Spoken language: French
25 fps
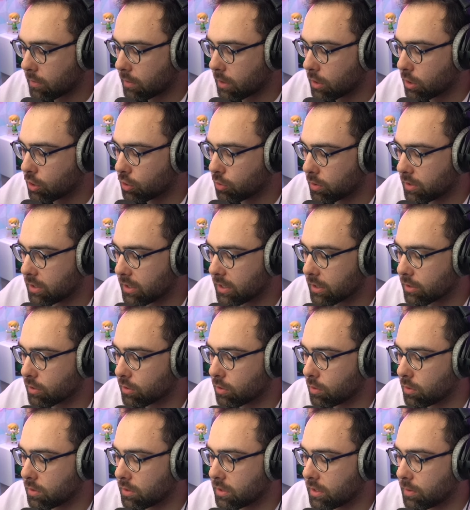Choisir
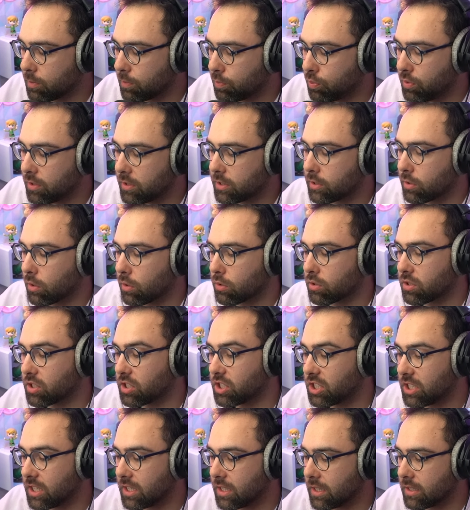celui-ci. Puissance
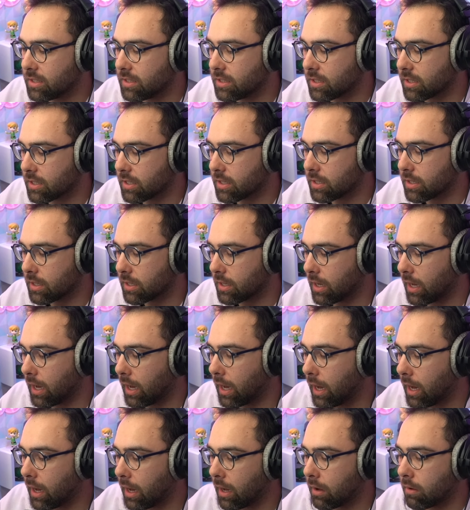génétique.
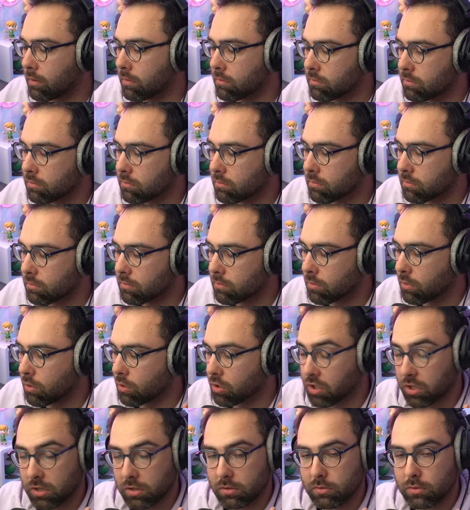A1.
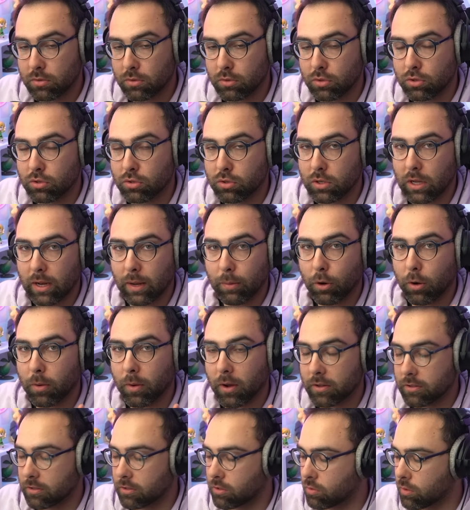Ok. Donc c'est la première
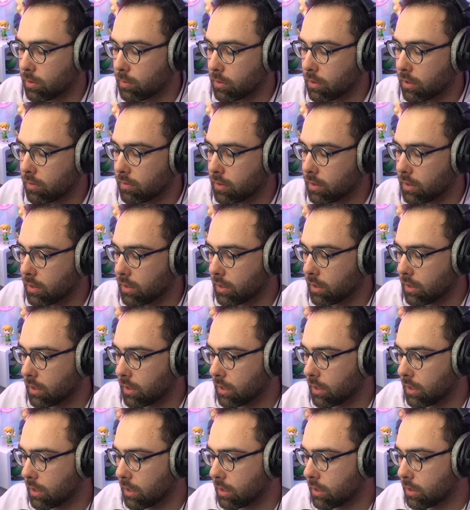édition à mon avis.
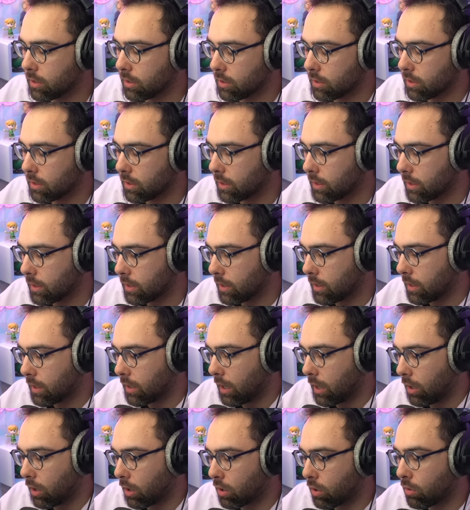
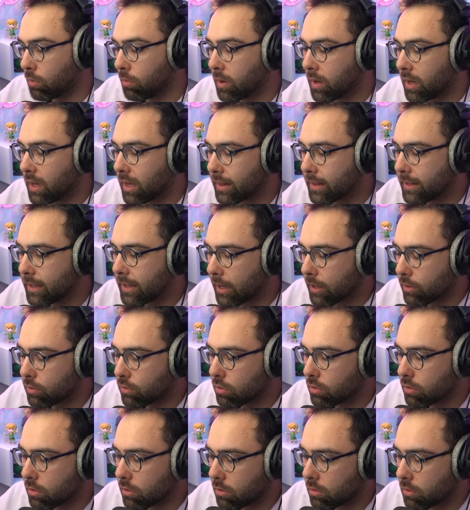Alors combien il y a de cartes
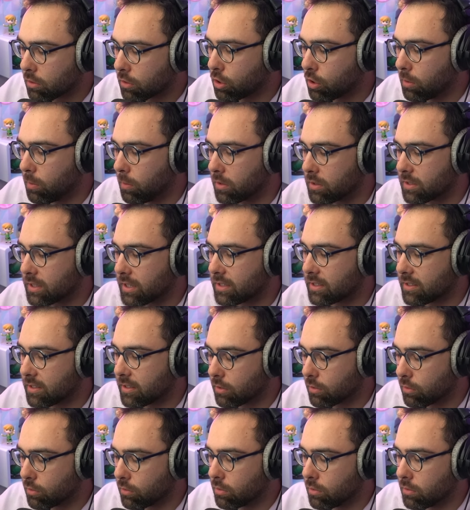dedans Comment ça se
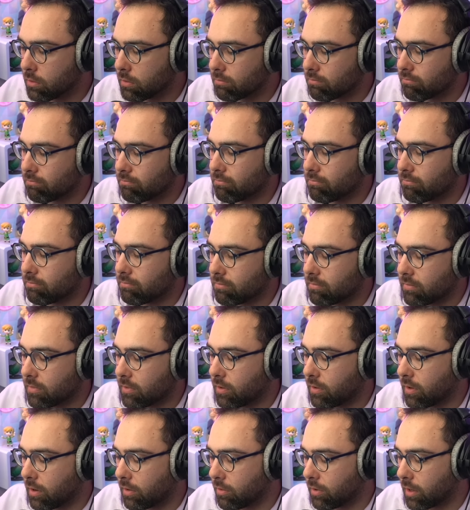déroule
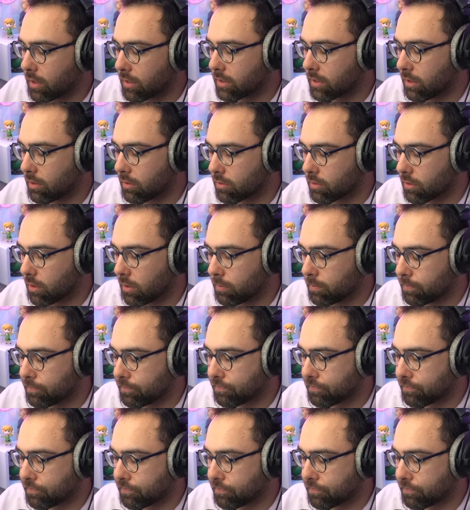On va voir ça ensemble.